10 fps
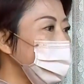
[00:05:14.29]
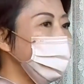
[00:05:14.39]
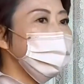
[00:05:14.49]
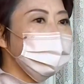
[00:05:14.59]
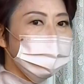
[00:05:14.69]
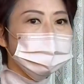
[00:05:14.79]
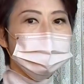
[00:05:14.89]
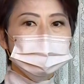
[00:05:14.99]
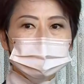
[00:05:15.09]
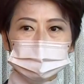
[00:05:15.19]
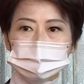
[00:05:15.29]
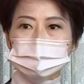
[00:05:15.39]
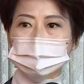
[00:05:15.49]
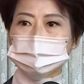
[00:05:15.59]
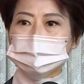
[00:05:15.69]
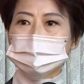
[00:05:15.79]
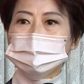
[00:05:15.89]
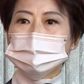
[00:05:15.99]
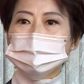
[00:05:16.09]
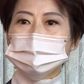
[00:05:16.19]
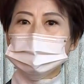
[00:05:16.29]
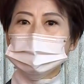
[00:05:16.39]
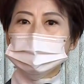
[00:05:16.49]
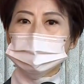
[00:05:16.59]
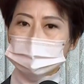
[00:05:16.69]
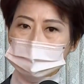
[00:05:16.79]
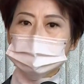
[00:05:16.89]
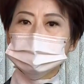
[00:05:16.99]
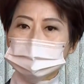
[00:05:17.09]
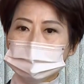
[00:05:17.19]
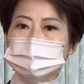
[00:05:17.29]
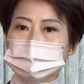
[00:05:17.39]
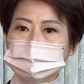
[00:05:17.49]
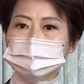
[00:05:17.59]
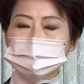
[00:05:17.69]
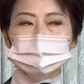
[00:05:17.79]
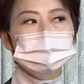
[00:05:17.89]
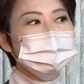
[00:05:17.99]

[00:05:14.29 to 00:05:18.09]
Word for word: 故意乱带风向，我们真的要谴责。